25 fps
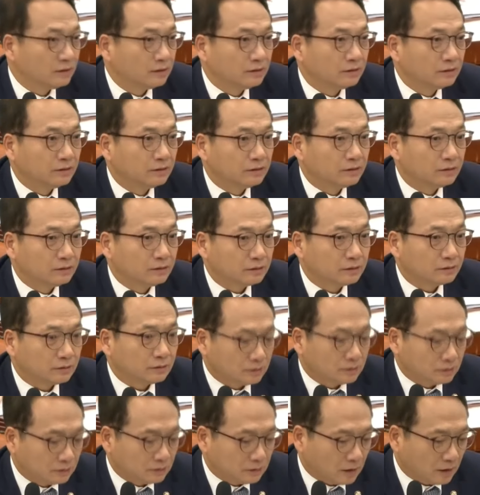예,
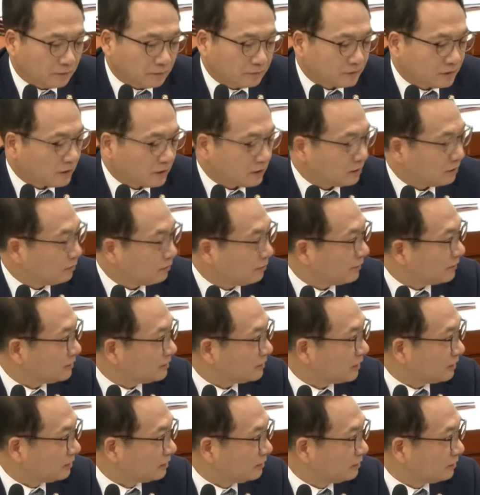감사를
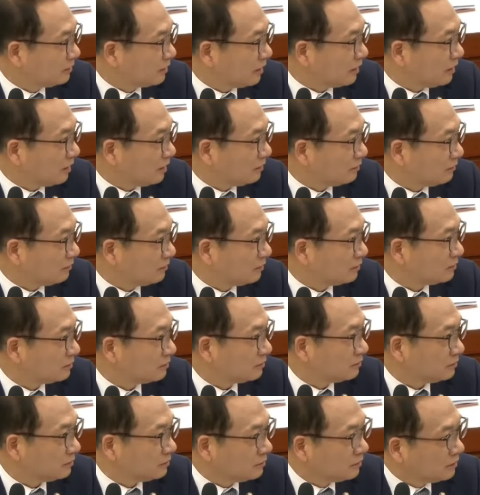받지 않는다는
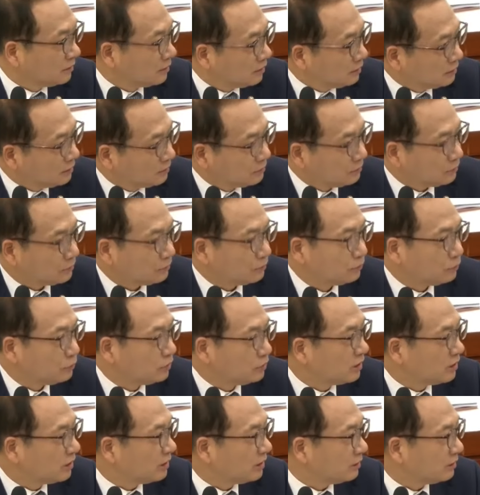것은 조금
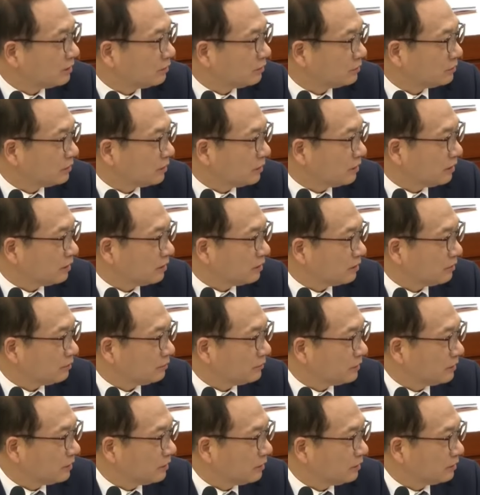문제가 있다고 생각을
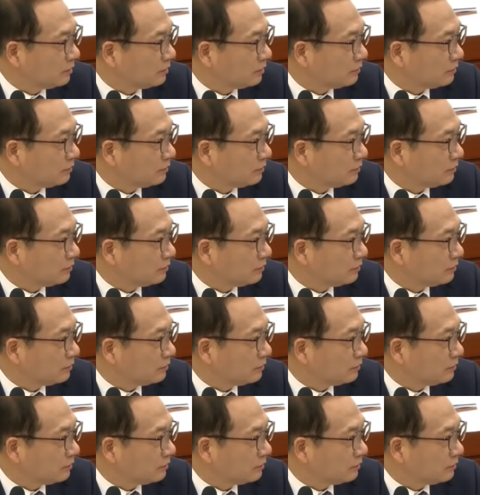합니다.